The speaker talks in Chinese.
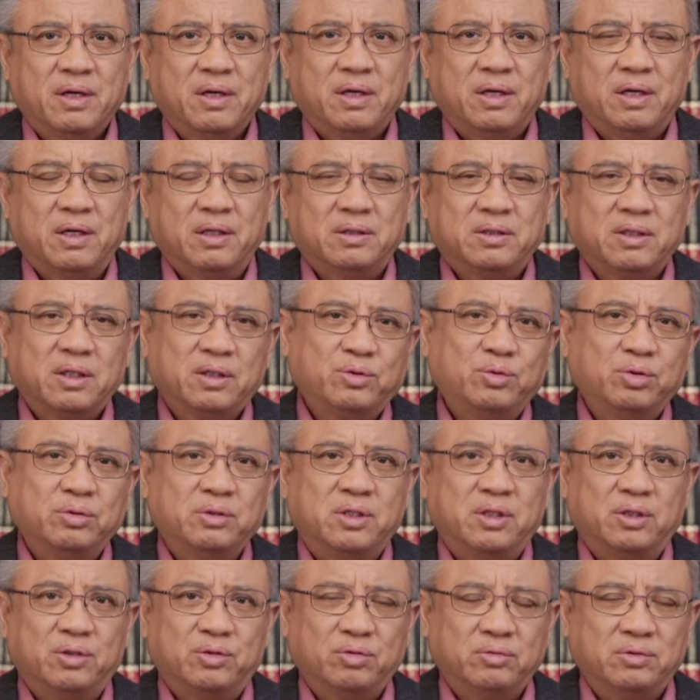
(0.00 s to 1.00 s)
的。这个具
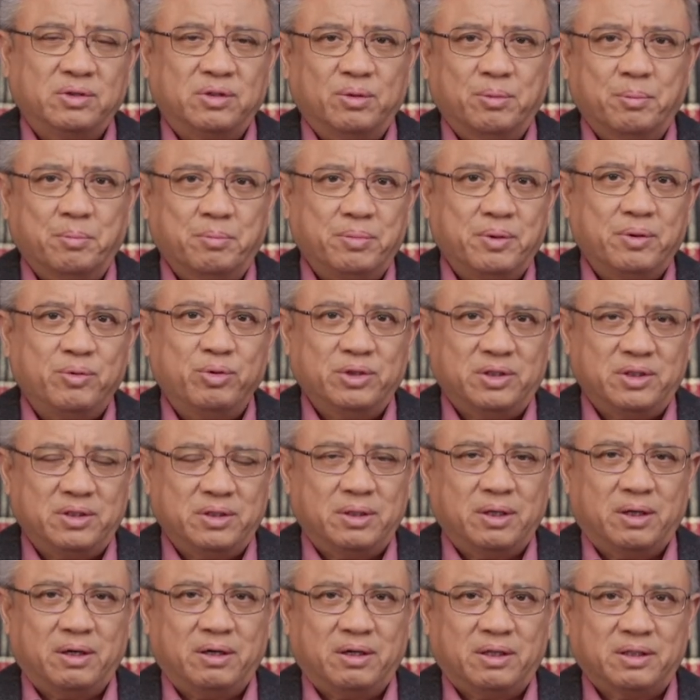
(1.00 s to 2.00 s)
体数字我们不会知
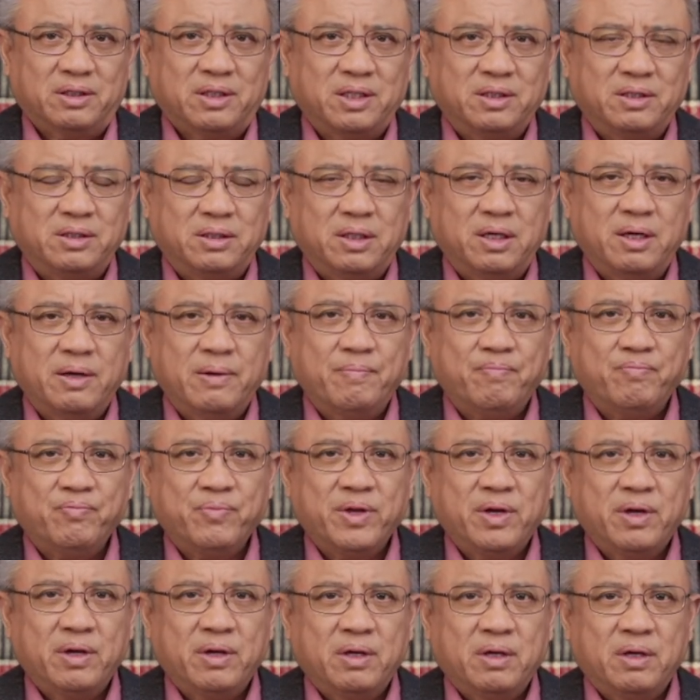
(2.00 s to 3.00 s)
道哈，但是，
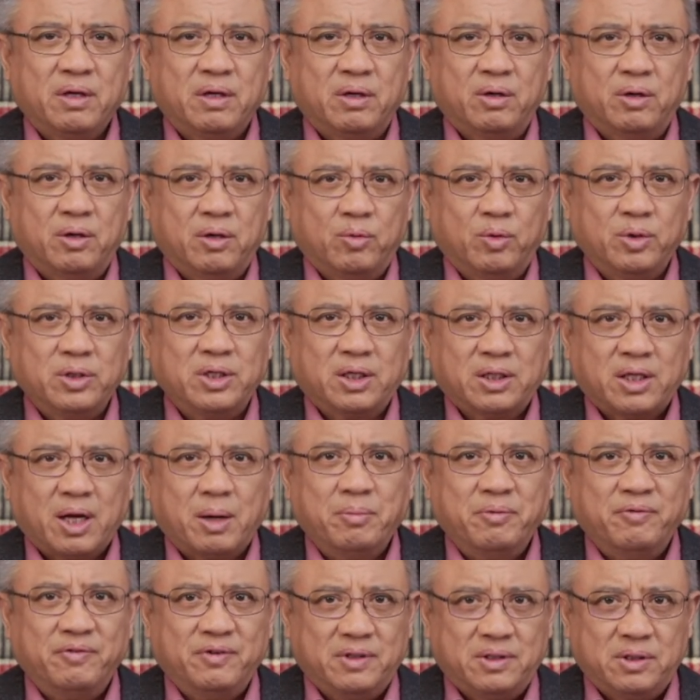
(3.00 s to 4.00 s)
我想大
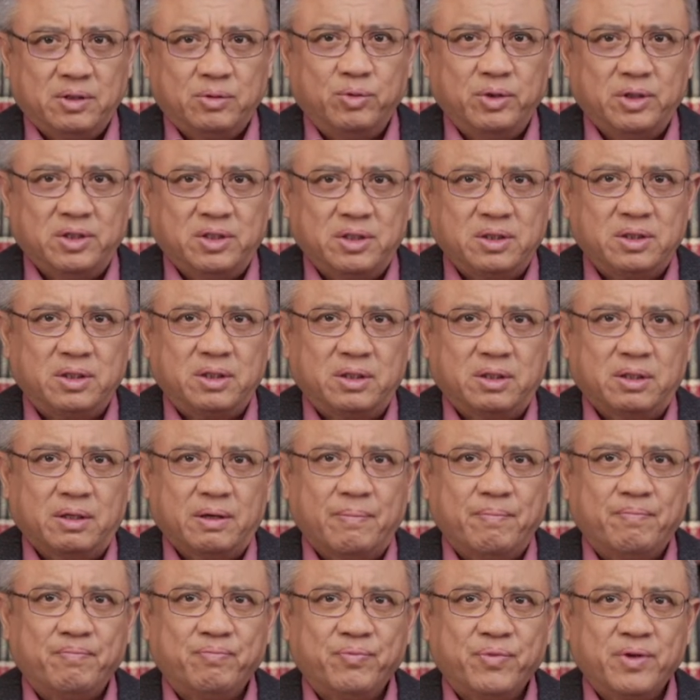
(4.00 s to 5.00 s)
部分人会支持。
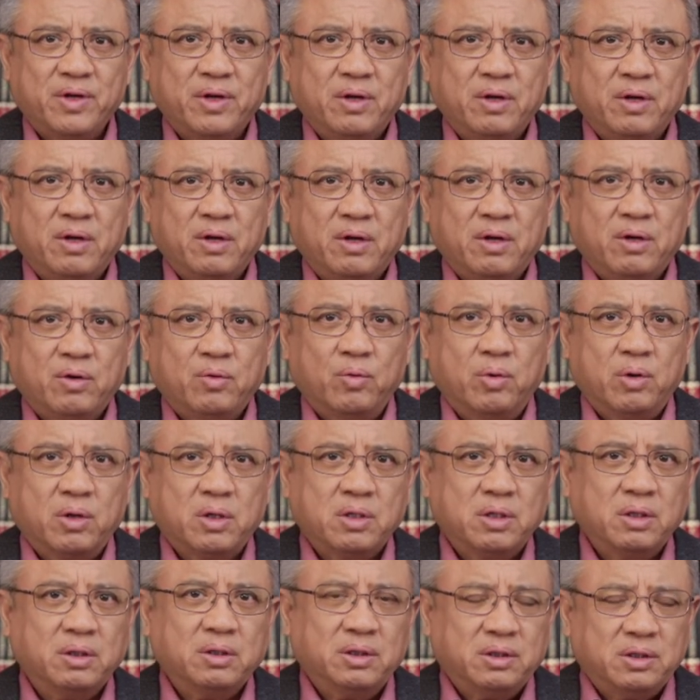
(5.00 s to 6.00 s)
我
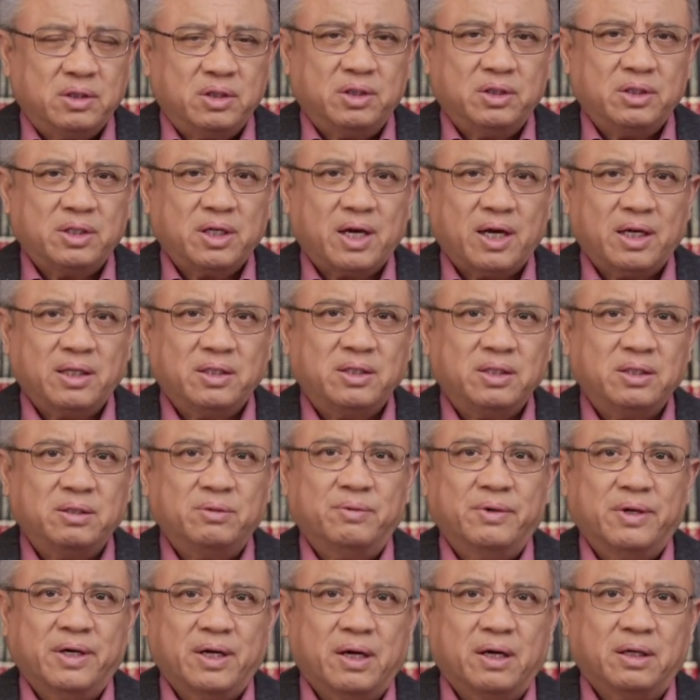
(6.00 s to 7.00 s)
个人其实还是认
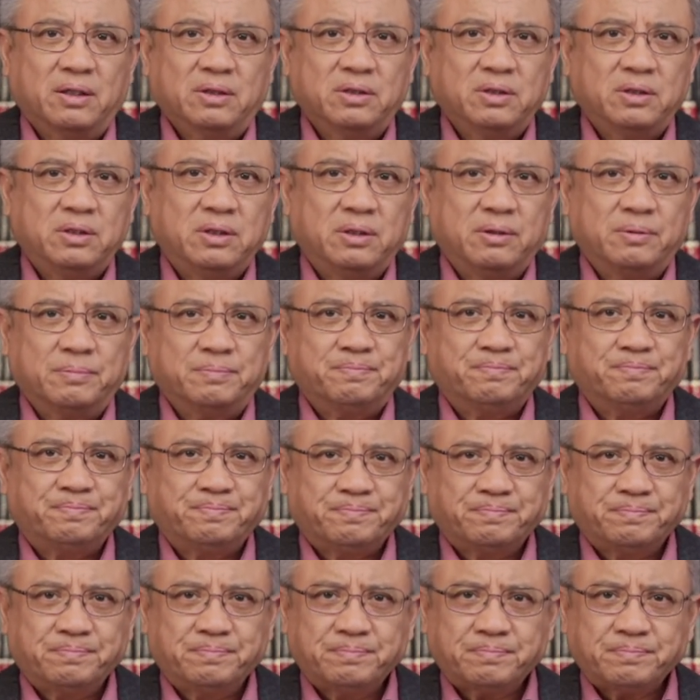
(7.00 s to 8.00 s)
为啊，就是。
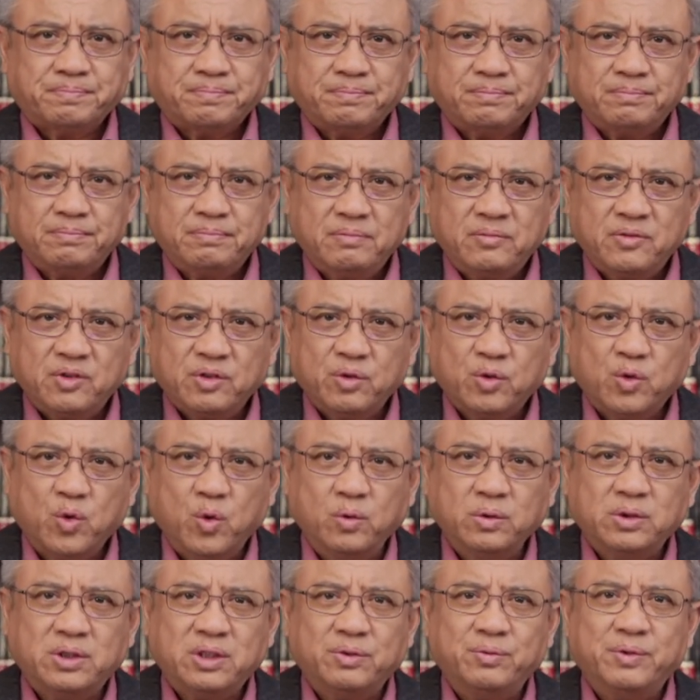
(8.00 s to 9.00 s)

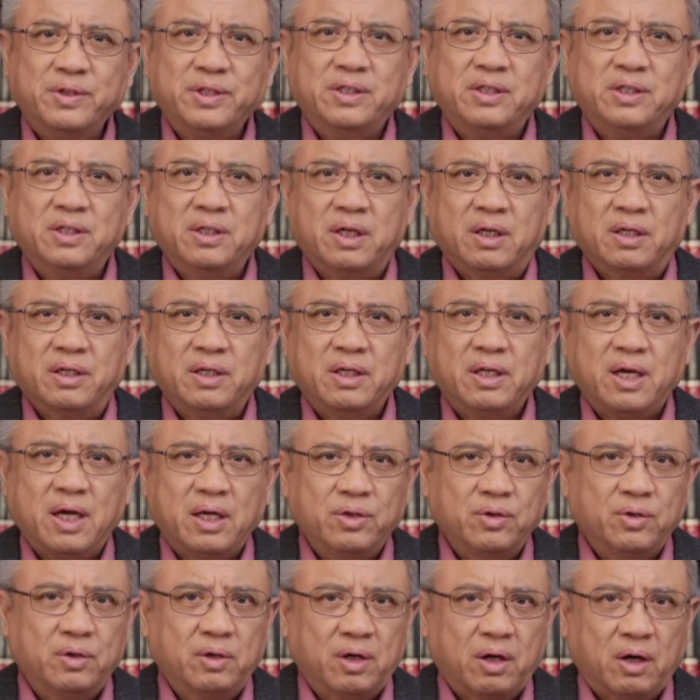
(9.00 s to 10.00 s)
工资问题啊，应该
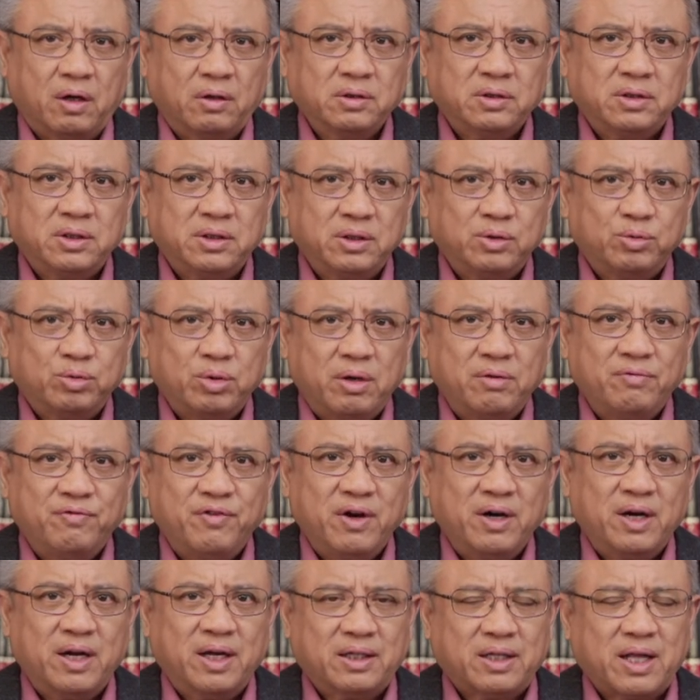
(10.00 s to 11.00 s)
由劳资双
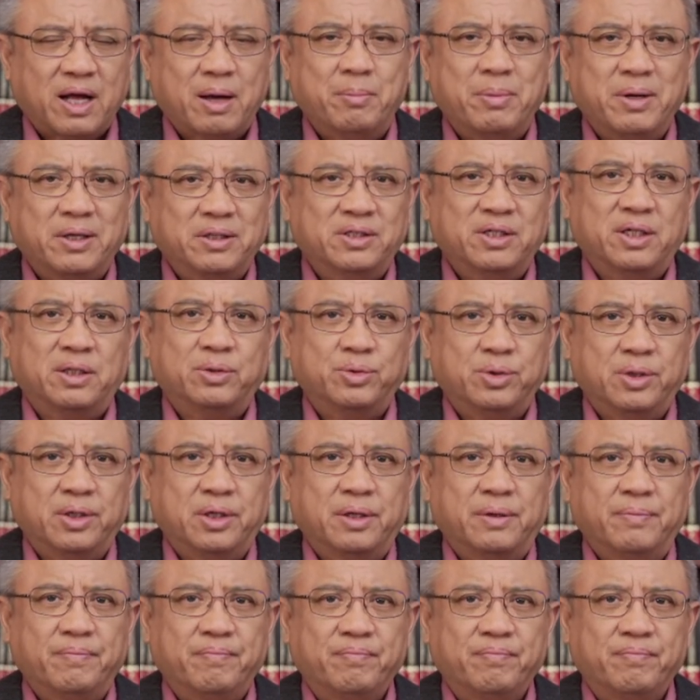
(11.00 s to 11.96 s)
方来谈判解决，